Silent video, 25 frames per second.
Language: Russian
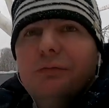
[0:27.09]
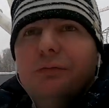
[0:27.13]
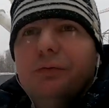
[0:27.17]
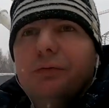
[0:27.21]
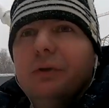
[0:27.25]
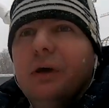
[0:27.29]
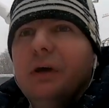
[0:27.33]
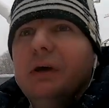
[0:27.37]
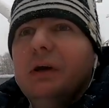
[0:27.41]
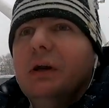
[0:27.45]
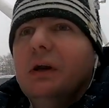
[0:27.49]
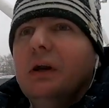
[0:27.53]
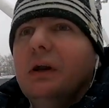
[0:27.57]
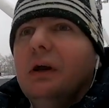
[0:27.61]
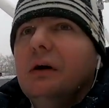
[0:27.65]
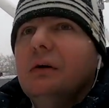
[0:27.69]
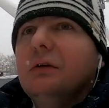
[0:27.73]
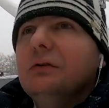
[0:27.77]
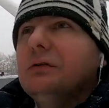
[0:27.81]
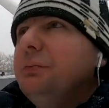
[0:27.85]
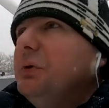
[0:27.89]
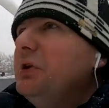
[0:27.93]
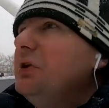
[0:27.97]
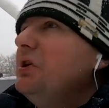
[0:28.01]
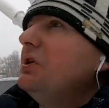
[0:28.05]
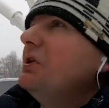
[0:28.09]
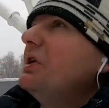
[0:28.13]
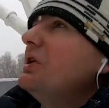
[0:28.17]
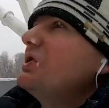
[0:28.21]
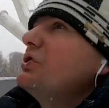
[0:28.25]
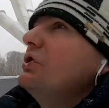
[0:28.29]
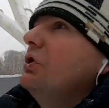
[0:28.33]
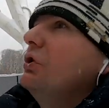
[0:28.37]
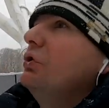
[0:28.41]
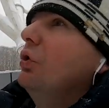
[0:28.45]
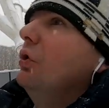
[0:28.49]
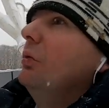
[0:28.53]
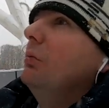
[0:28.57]
наверное, с
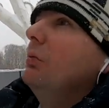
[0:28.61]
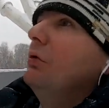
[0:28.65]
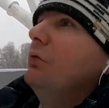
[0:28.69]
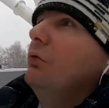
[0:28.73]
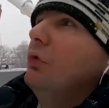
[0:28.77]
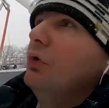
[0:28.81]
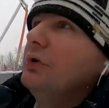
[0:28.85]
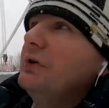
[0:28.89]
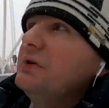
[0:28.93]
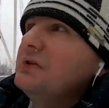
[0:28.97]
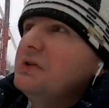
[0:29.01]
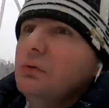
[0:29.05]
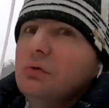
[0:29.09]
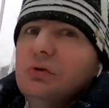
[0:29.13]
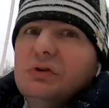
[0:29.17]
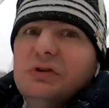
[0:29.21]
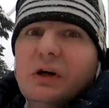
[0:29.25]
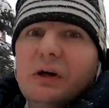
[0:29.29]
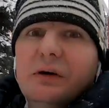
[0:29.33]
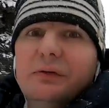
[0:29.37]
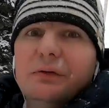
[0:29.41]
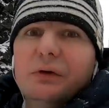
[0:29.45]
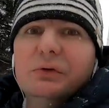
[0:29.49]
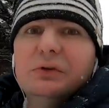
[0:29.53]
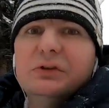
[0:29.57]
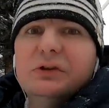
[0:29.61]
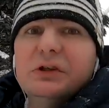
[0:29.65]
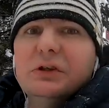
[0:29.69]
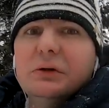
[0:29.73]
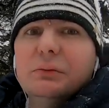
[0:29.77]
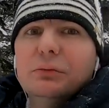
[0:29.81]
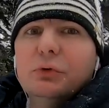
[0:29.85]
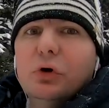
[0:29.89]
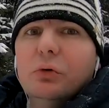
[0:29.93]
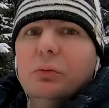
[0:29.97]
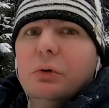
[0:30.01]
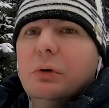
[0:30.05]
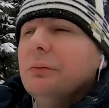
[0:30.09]
пятиэтажный дом. Вот, если вот сравнивать с этим
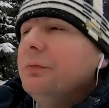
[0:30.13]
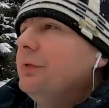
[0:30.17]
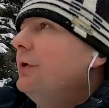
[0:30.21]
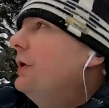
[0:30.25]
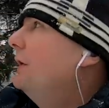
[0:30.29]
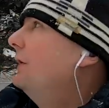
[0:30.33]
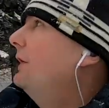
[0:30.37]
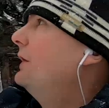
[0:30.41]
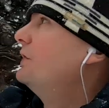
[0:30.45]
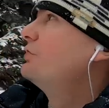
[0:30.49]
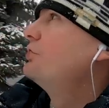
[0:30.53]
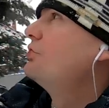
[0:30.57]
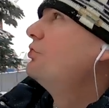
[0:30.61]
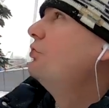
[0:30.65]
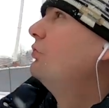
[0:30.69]
домом, да, даже чуть